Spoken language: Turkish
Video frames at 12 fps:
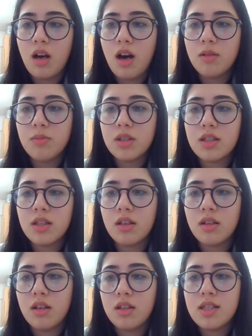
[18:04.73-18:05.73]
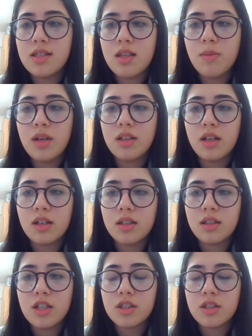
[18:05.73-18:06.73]
almak istemeyen
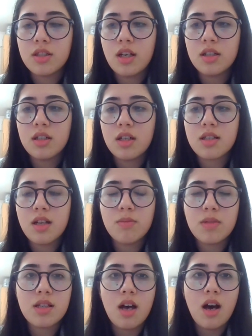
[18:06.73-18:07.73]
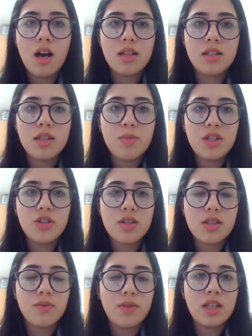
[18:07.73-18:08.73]
arkadaşlar kazanması halinde
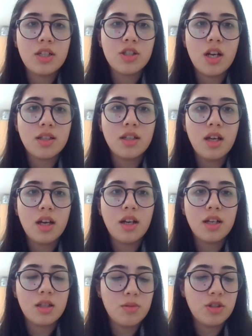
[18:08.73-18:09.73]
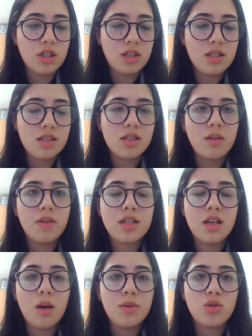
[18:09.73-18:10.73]
birinci sınıfa geçerken herhangi bir şekilde sınava
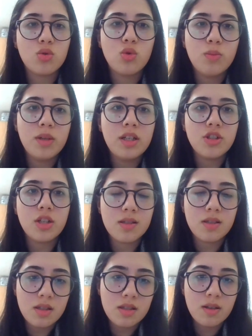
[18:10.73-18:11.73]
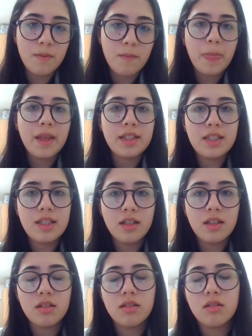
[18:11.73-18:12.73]
tabi tutulmayacaksınız.
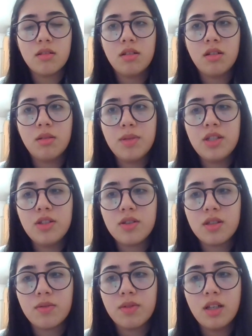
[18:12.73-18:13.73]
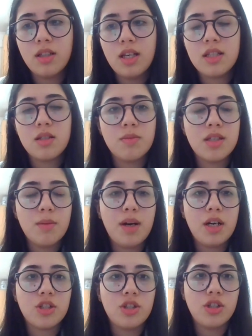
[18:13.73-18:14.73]
Direkt e, birinci sınıftan eğitimimize
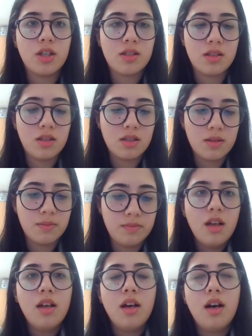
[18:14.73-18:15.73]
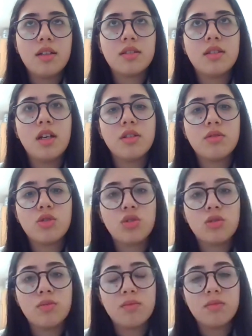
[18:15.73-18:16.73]
başlayacaksınız. Merhaba Hatta, bir de
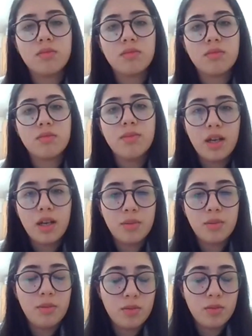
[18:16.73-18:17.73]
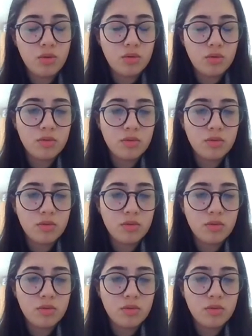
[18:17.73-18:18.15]
ben... Merve Ali Bey buyurun.